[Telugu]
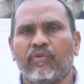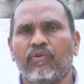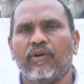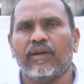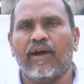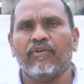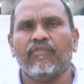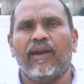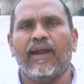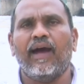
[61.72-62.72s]
ఎక్కువగా
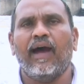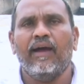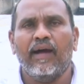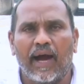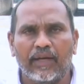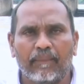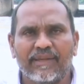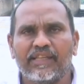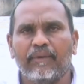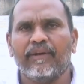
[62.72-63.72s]
రావటం వల్ల అటు
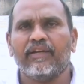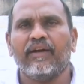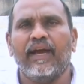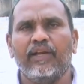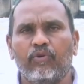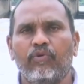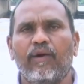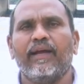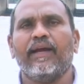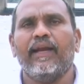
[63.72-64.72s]
మచిలీపట్నం కానీ
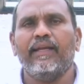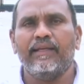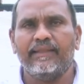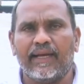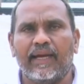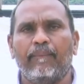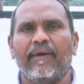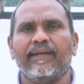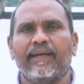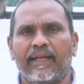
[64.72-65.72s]
గుడివాడ కానీ
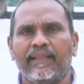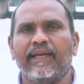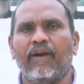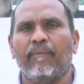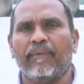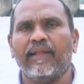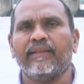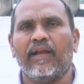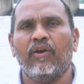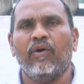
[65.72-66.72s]
జగ్గైపేట నందిగామ
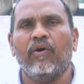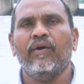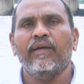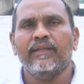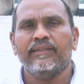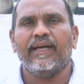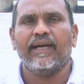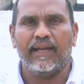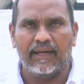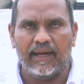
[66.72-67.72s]
ప్రాంతాల్లో
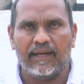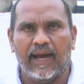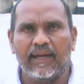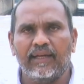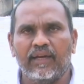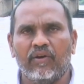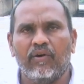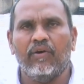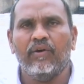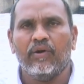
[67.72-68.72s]
జగనన్న
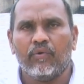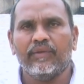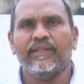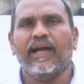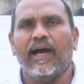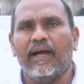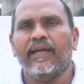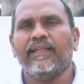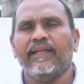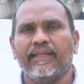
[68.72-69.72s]
కాలనీలలో కొద్దిగా
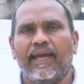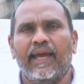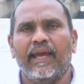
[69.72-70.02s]
ఏదైతే